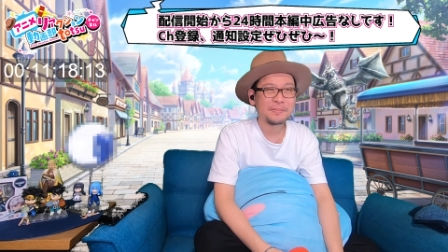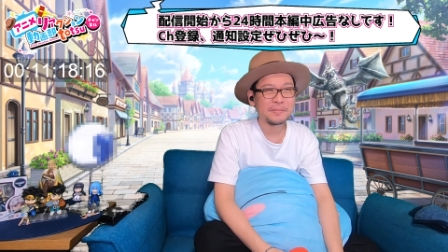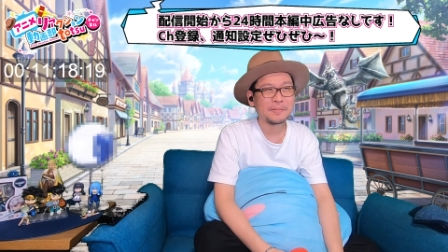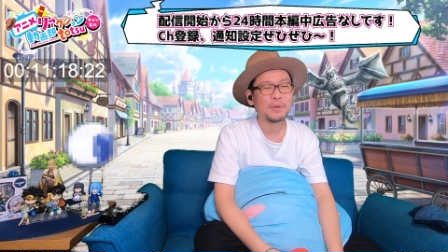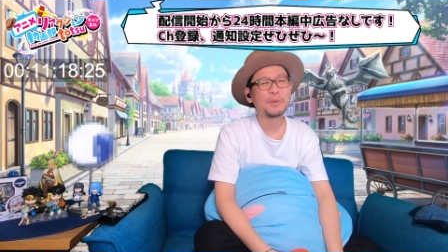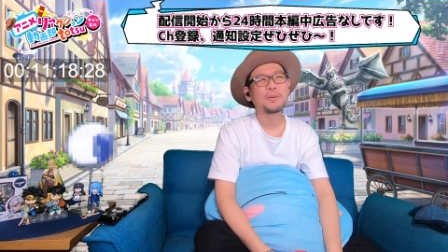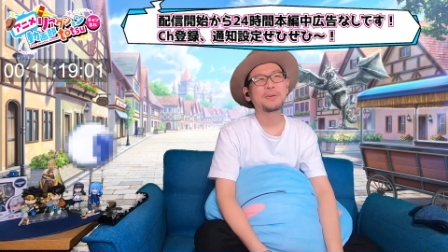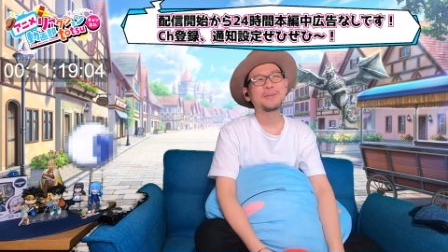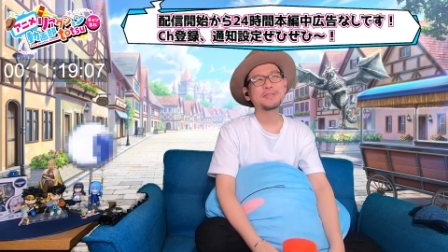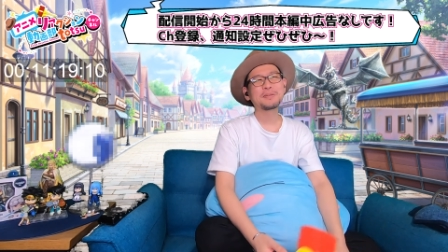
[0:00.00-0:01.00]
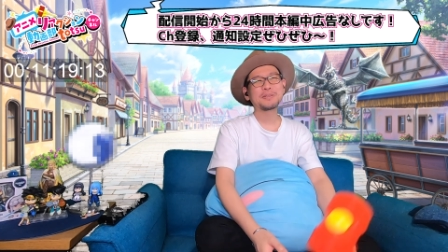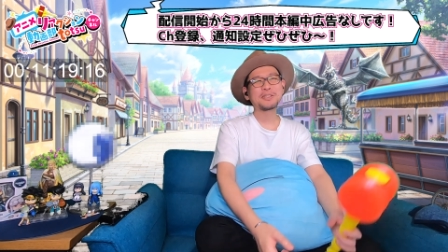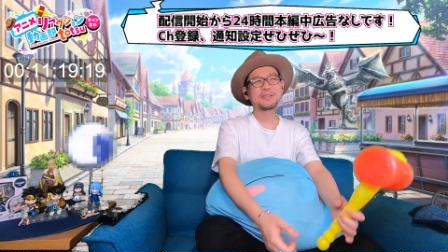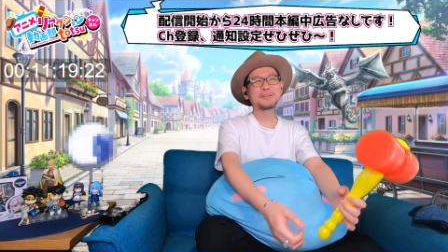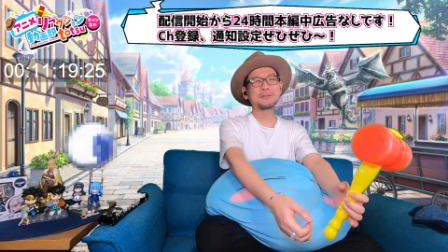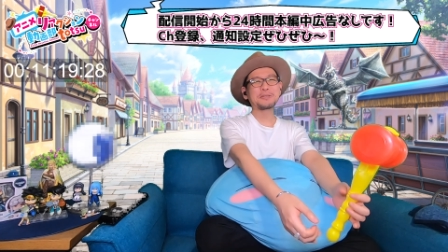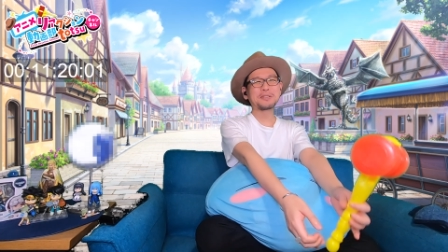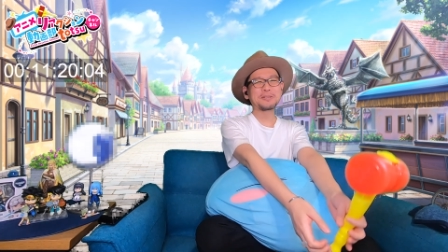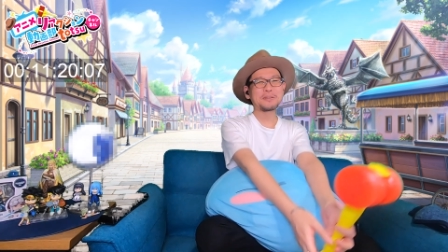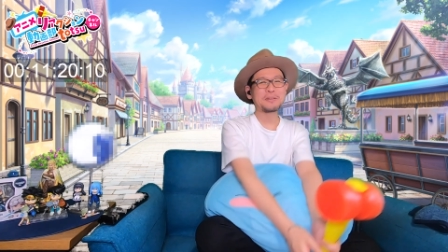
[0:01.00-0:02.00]
うん、もうこれはちょっと神宮
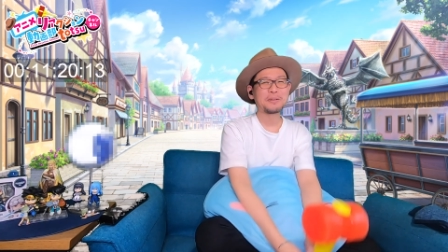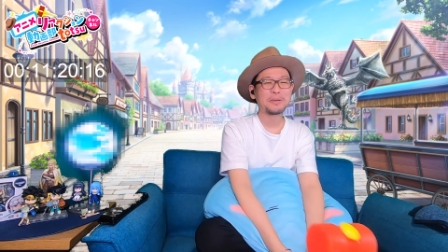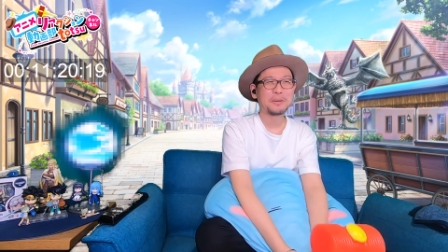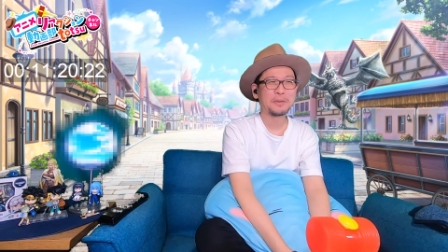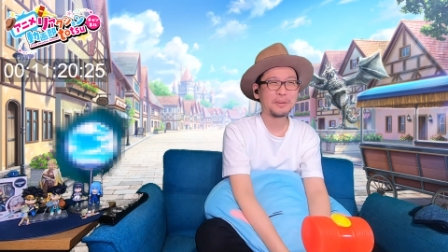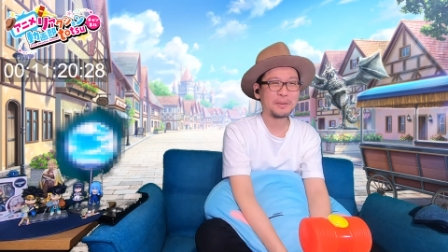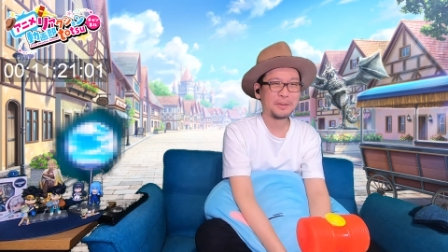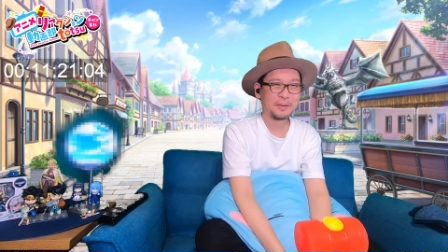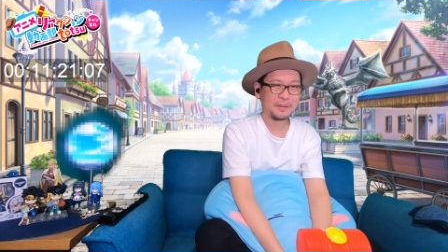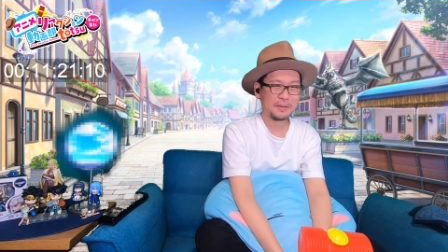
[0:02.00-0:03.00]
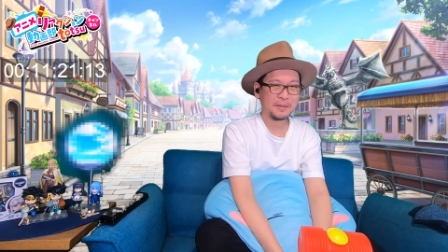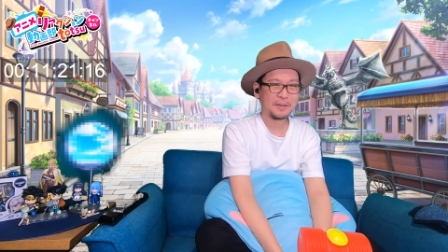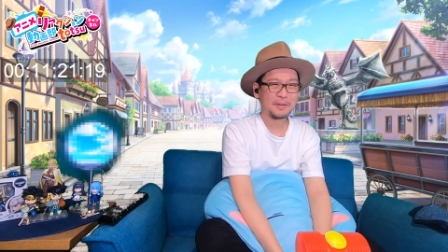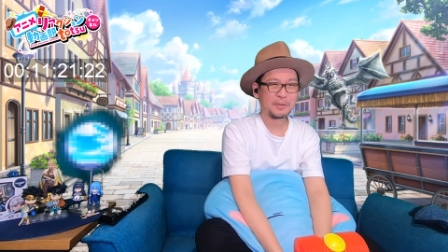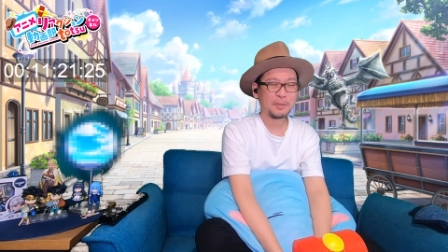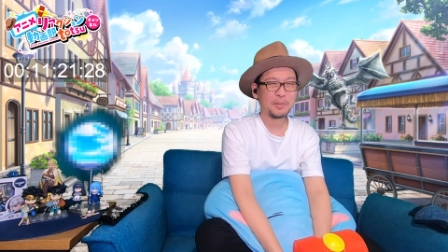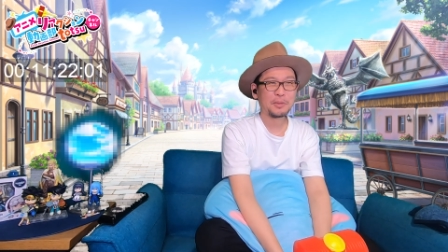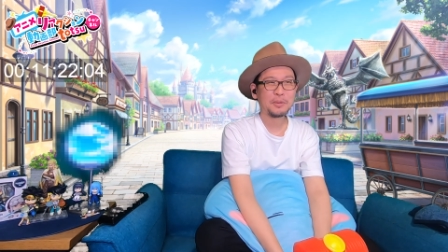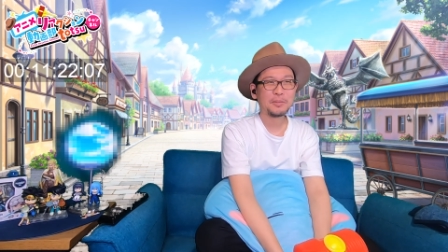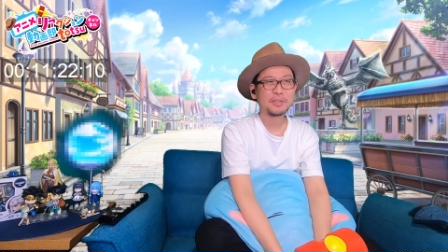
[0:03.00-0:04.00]
寺くんのご
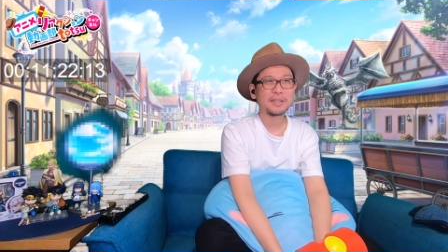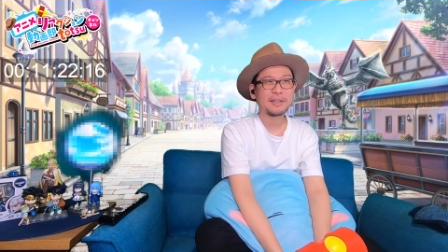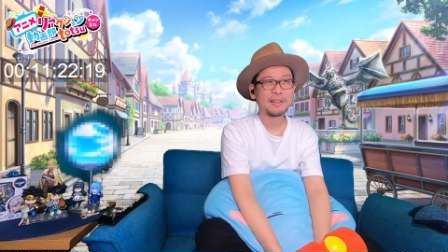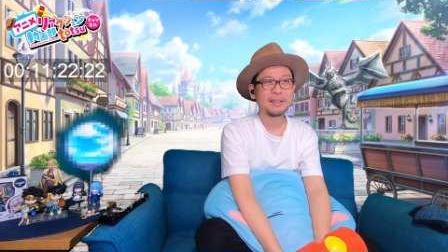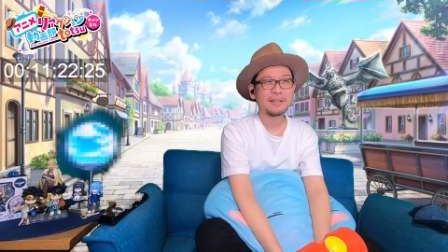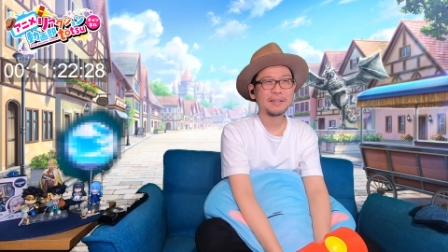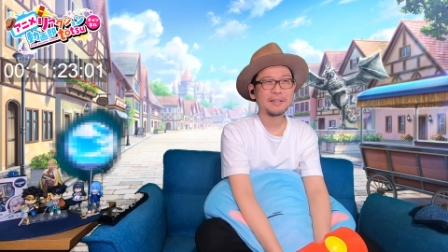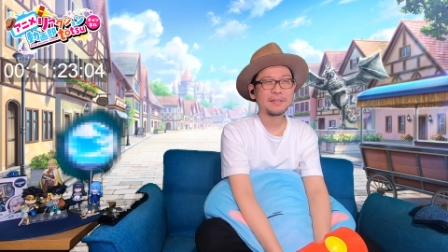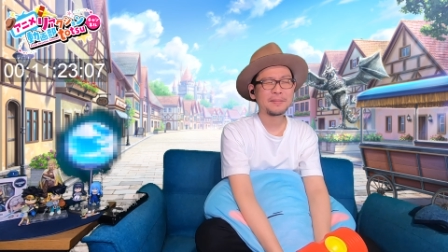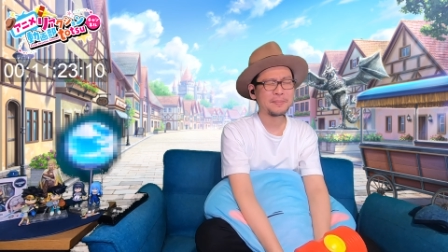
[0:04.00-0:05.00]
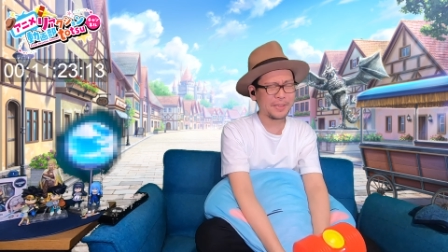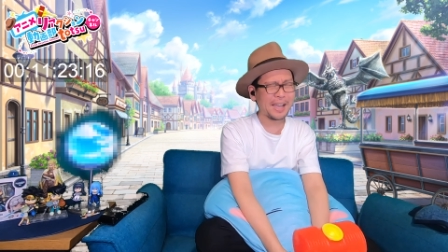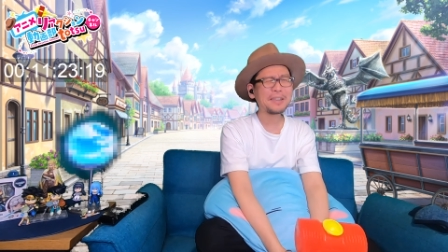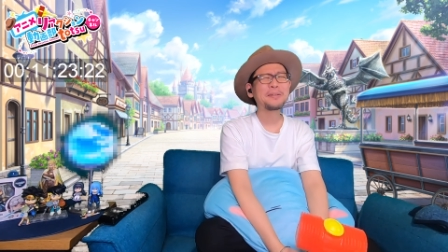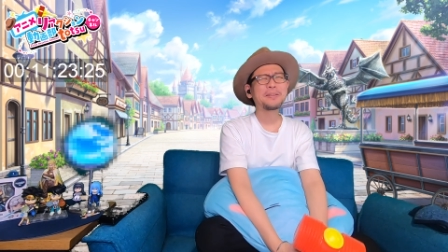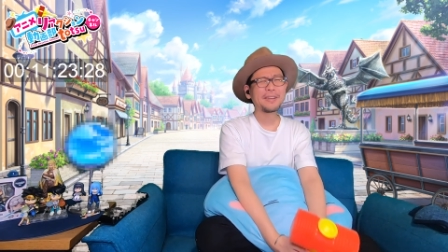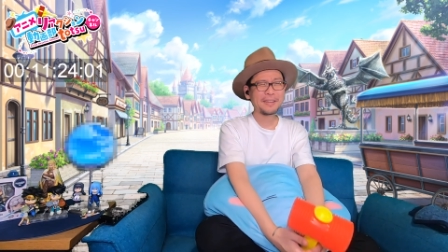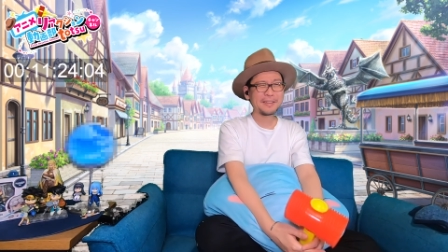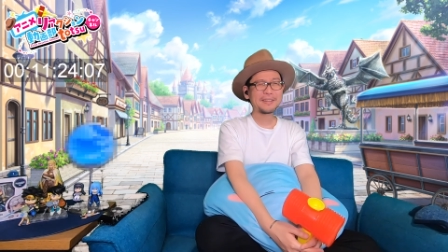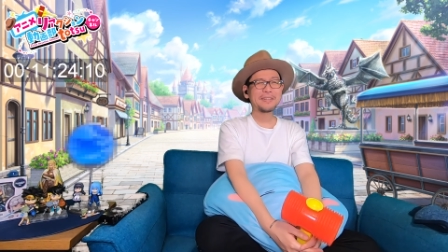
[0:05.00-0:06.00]
もっともじゃないだよ
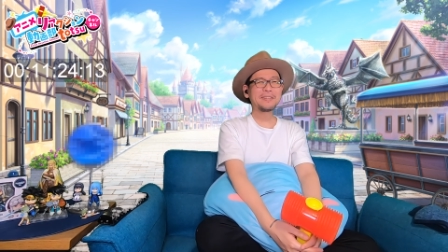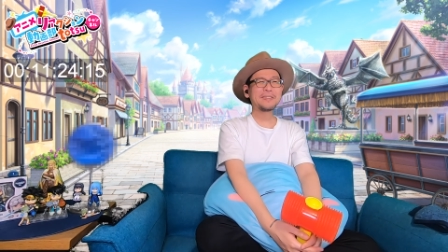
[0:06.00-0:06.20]
ね。